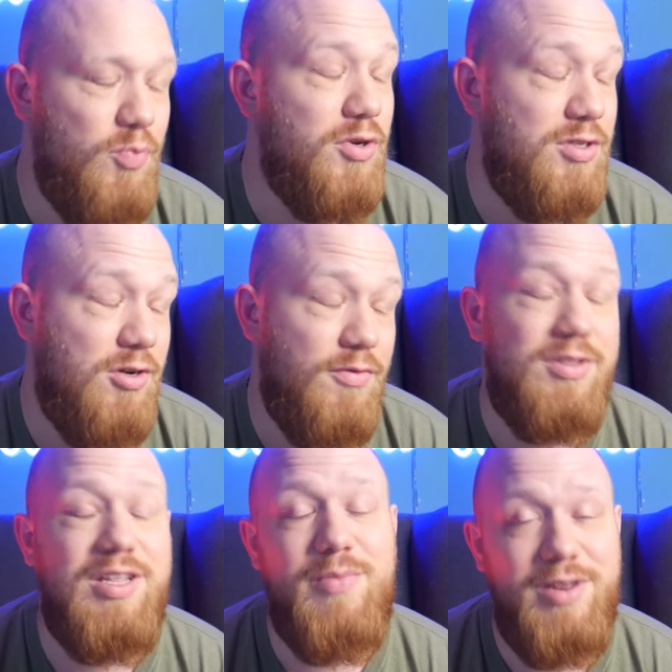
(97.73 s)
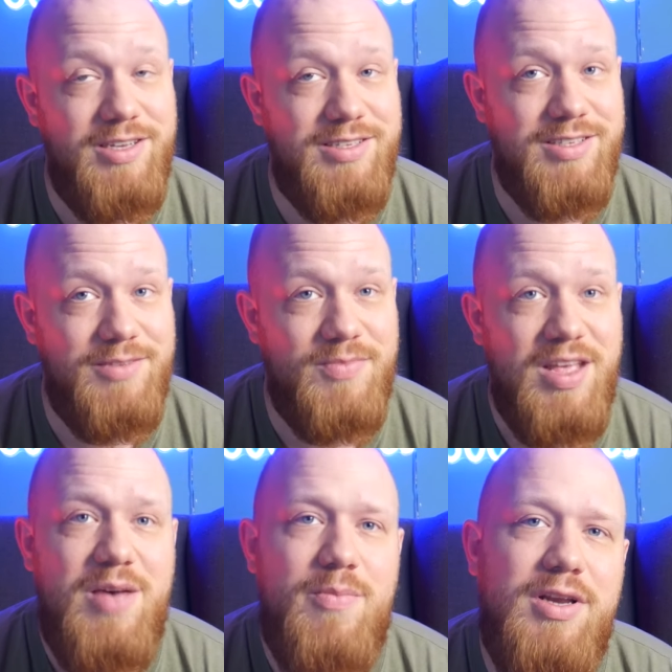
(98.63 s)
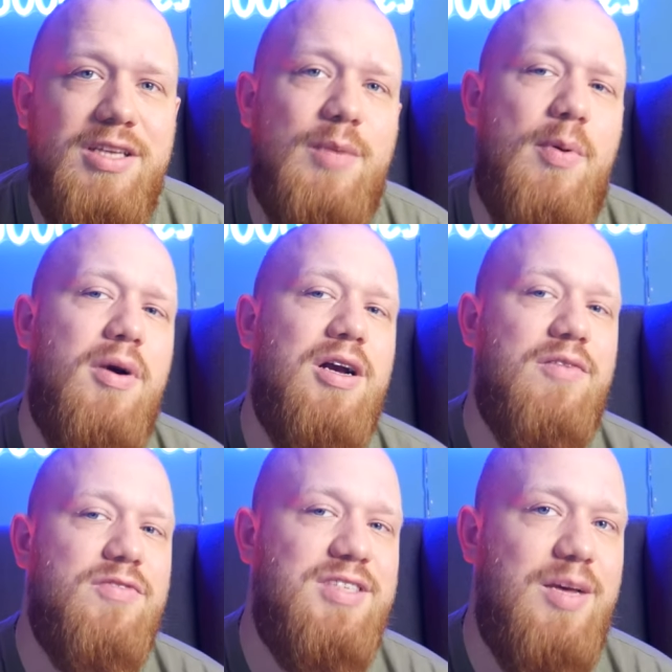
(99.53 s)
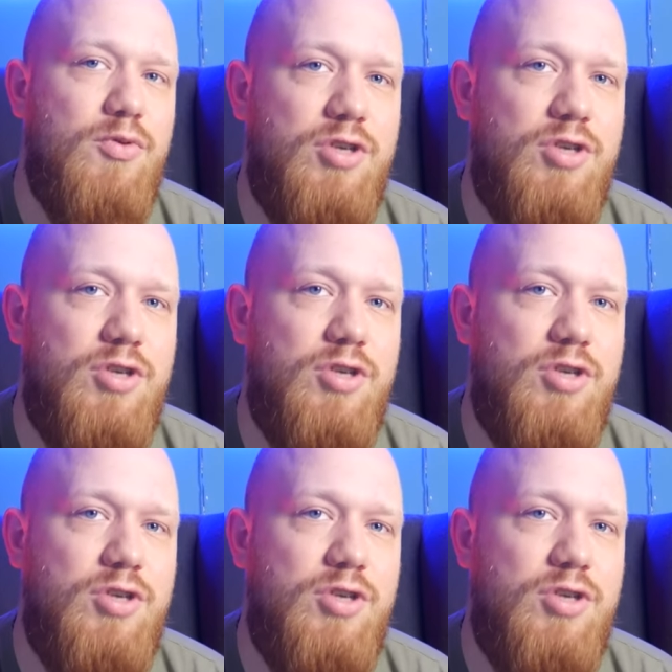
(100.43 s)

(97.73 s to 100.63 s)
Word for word: prozdrowotne melisy. Melisa pomaga w zaburzeniu